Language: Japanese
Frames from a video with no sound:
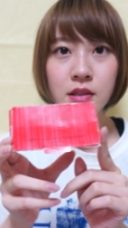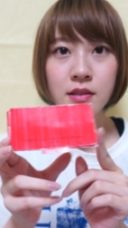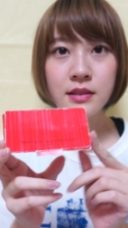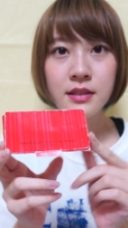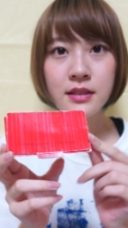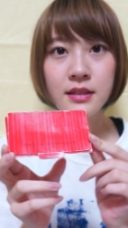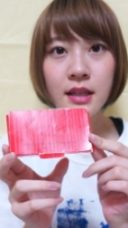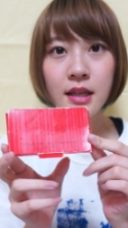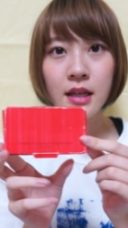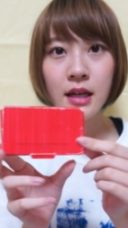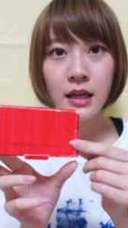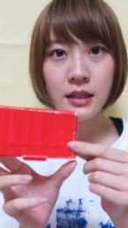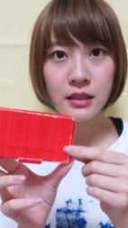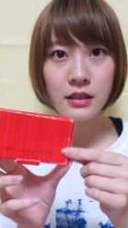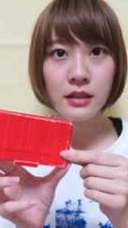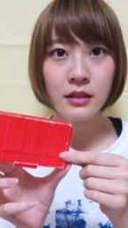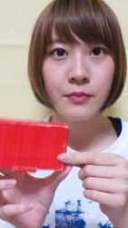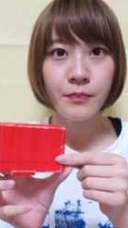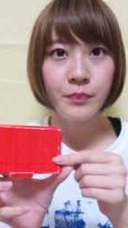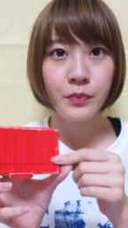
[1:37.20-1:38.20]
姿勢
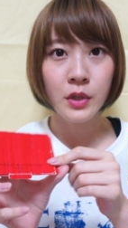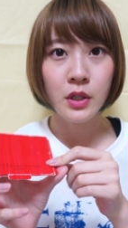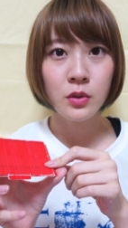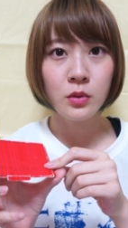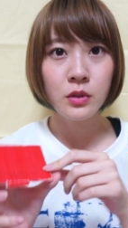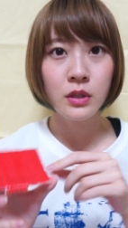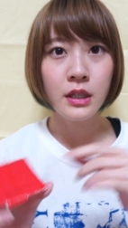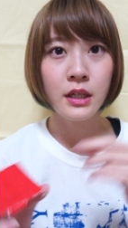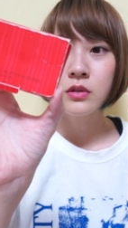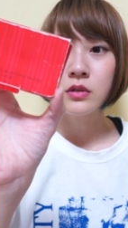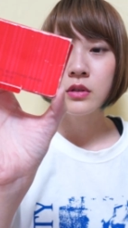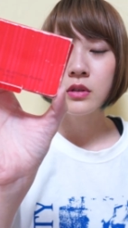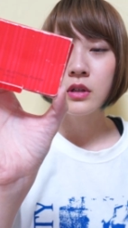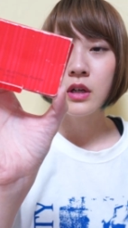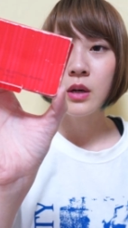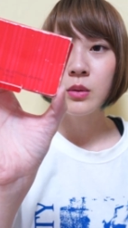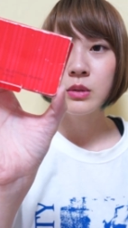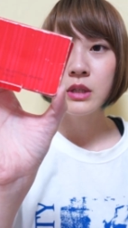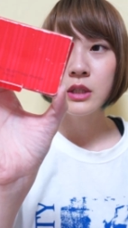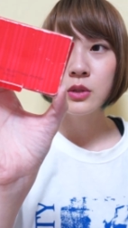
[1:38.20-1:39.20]
肌なので
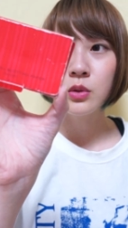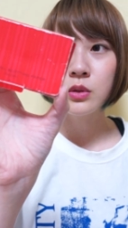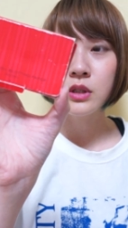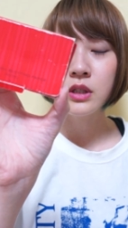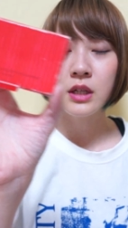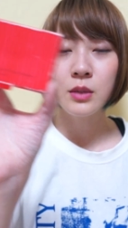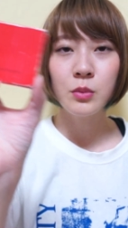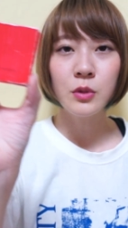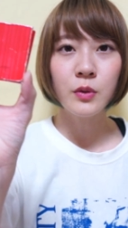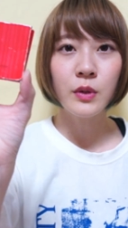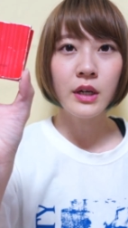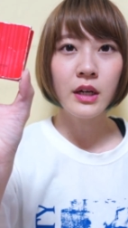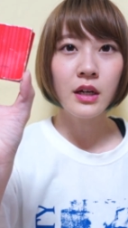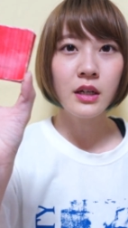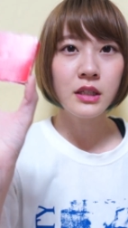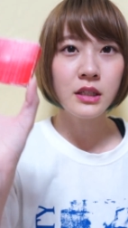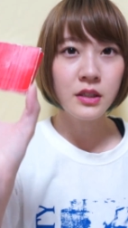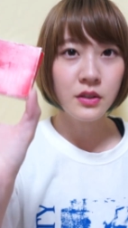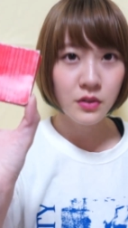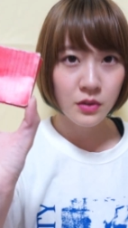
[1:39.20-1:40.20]
油取り紙
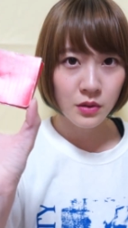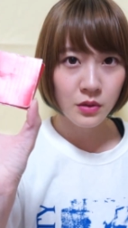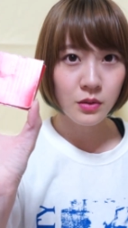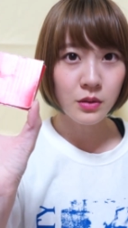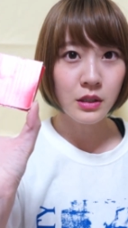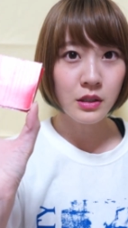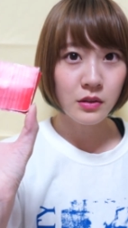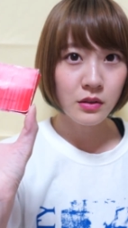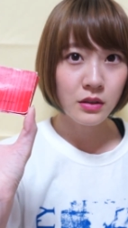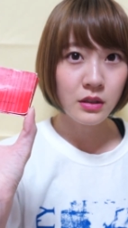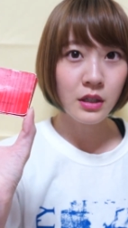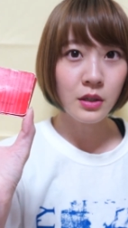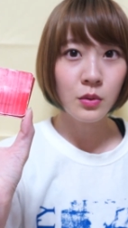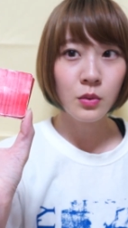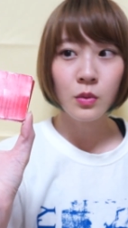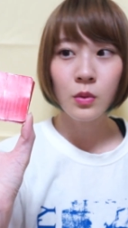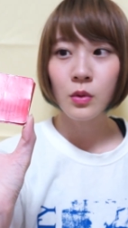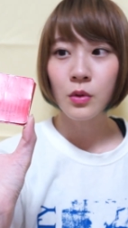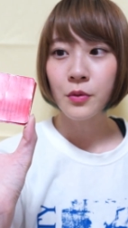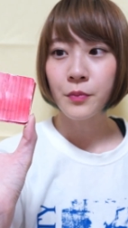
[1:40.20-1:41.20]
は必須です結
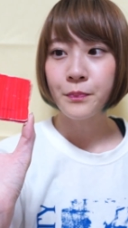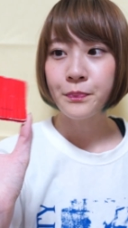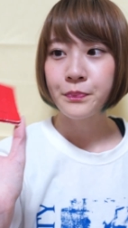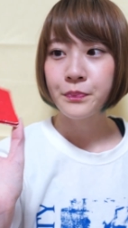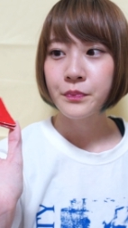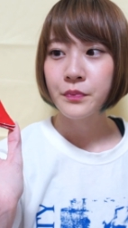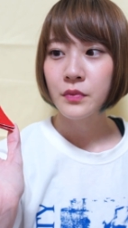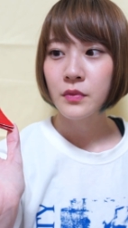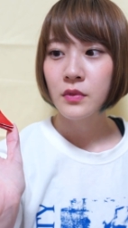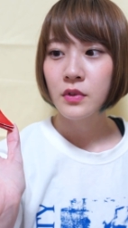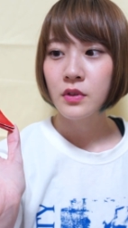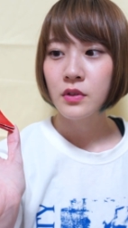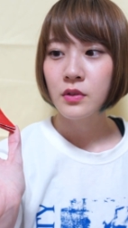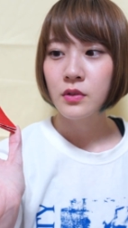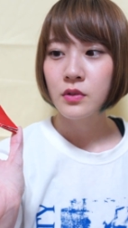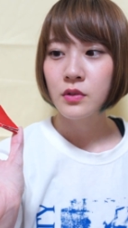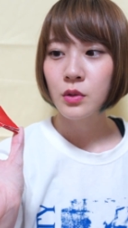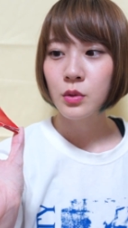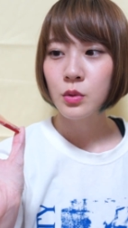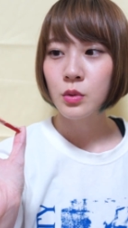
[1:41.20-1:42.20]
構
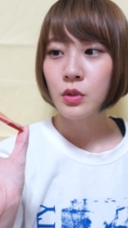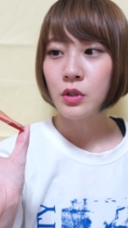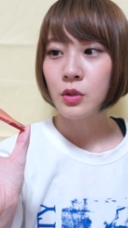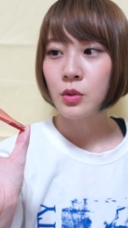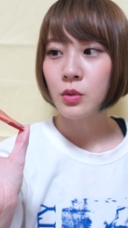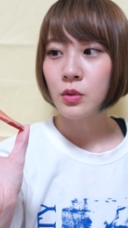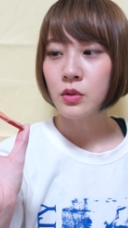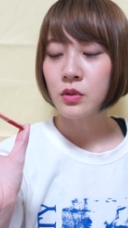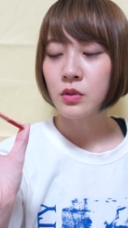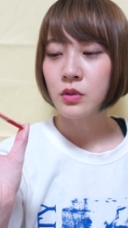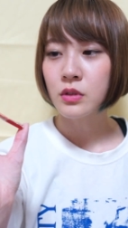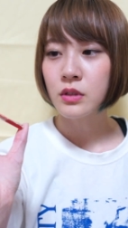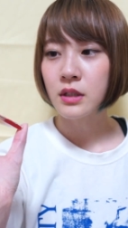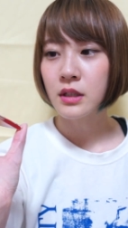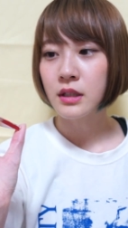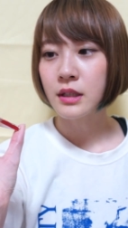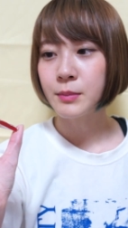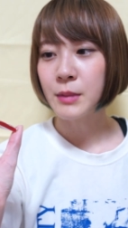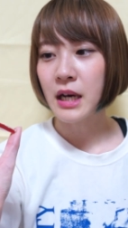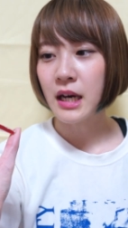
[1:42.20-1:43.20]
ちょっと移動するだ
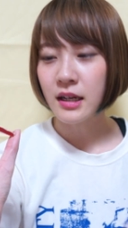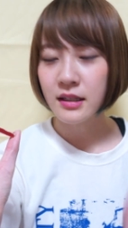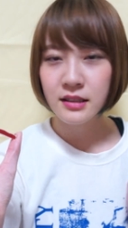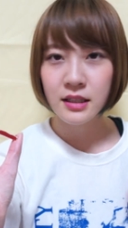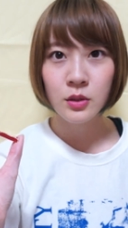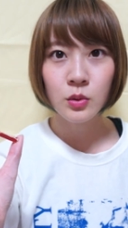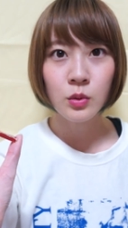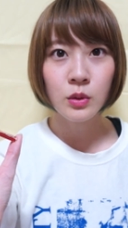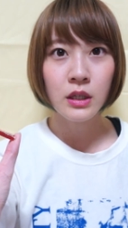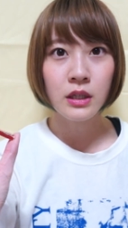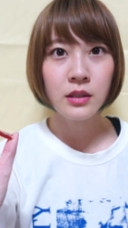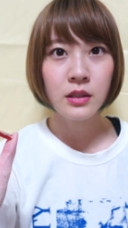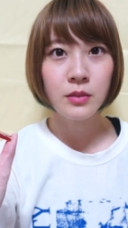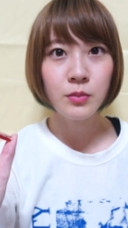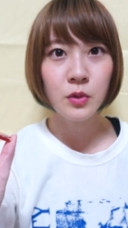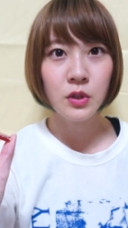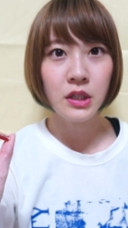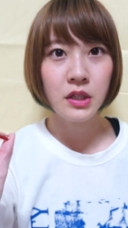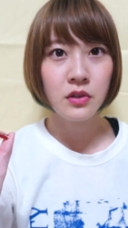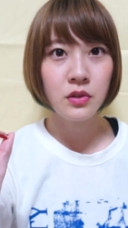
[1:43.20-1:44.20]
けで、まあ、汗とかで
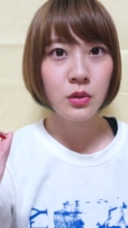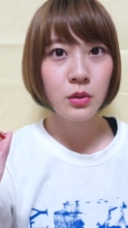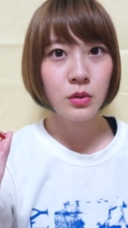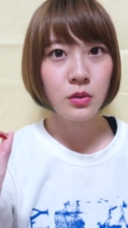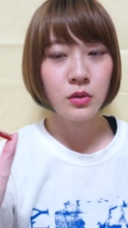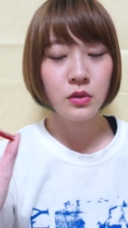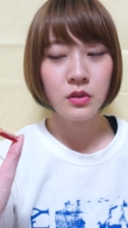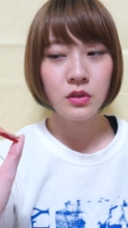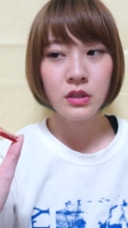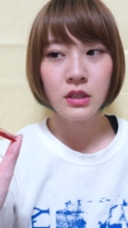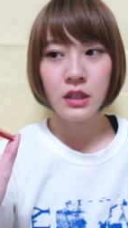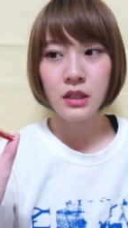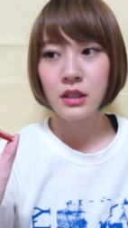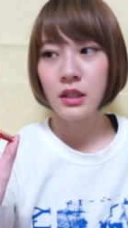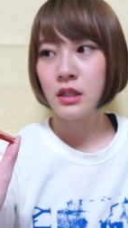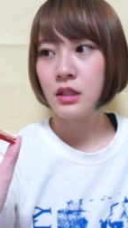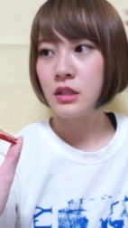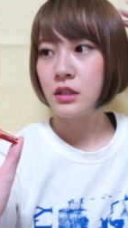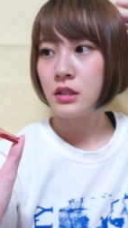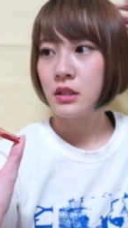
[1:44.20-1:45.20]
も化粧崩れ
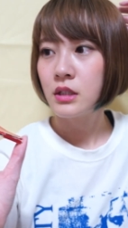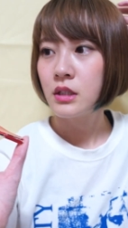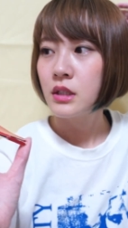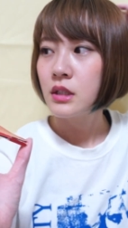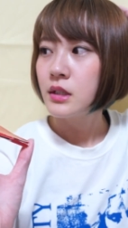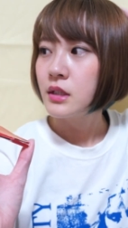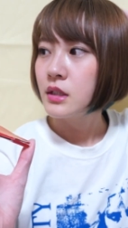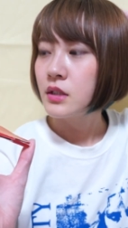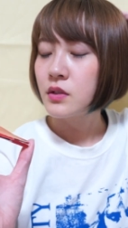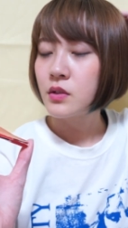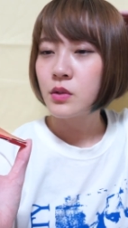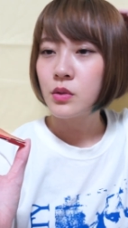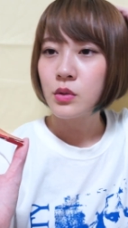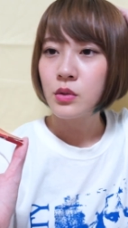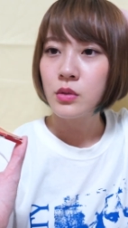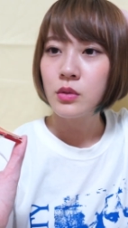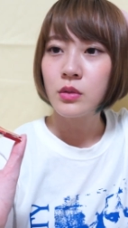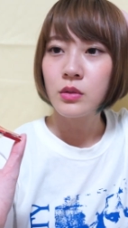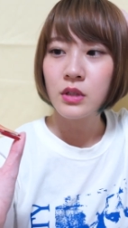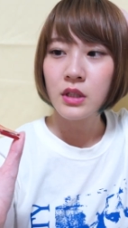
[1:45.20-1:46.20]
たりす
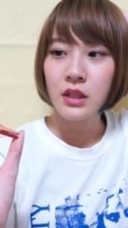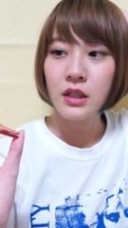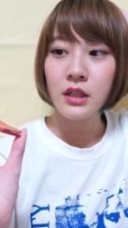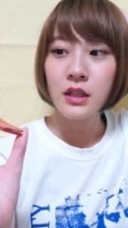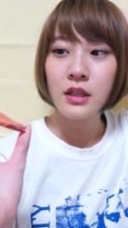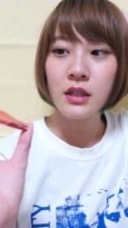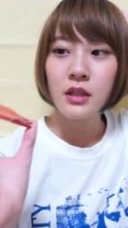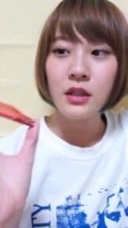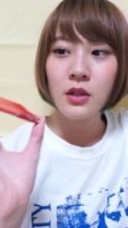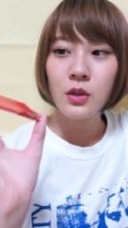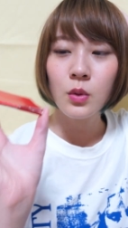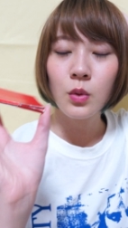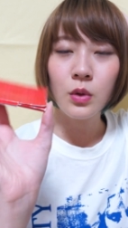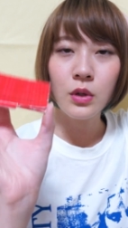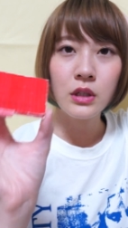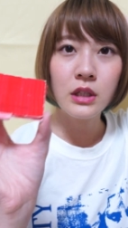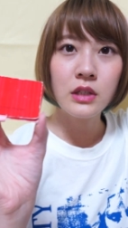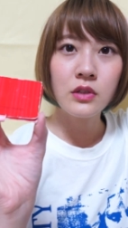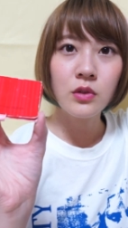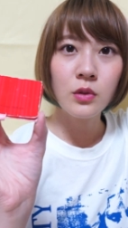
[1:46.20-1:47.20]
るのでこ
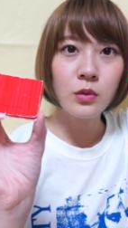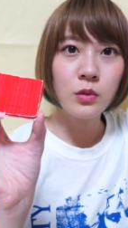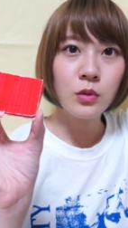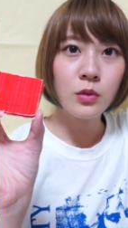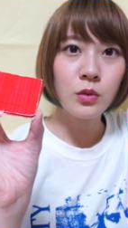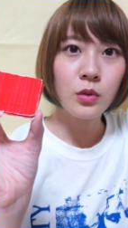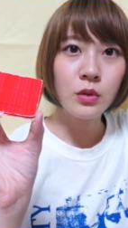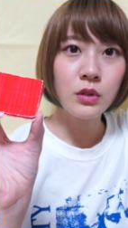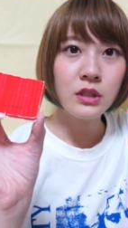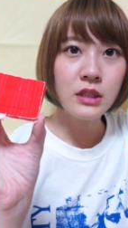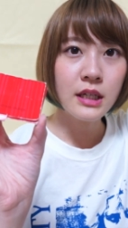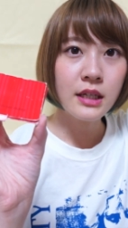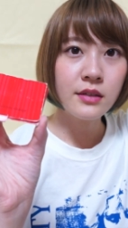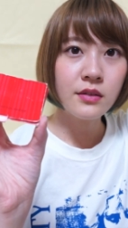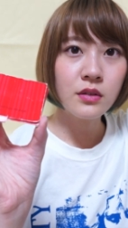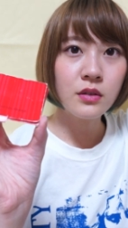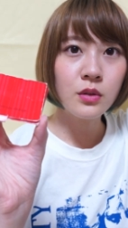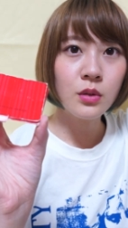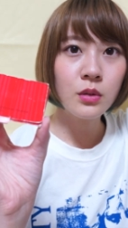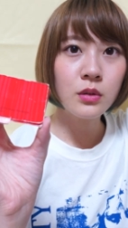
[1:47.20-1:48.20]
れでちょっととりあえ
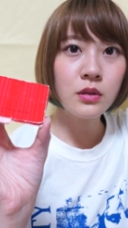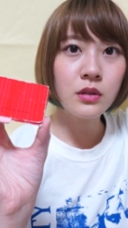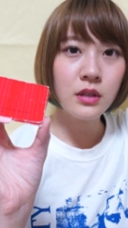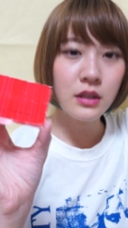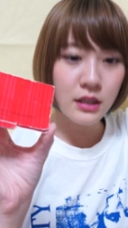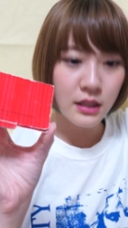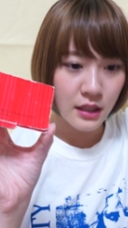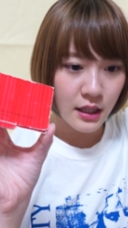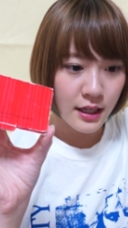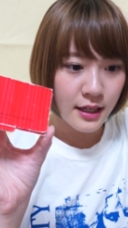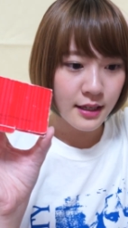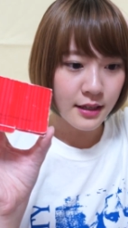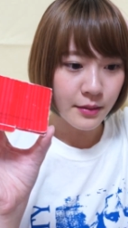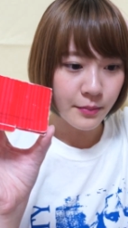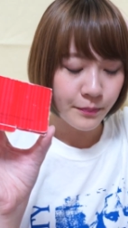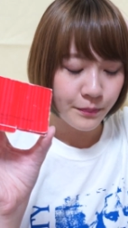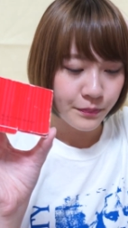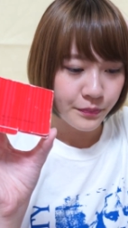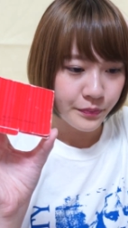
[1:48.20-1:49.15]
ず取って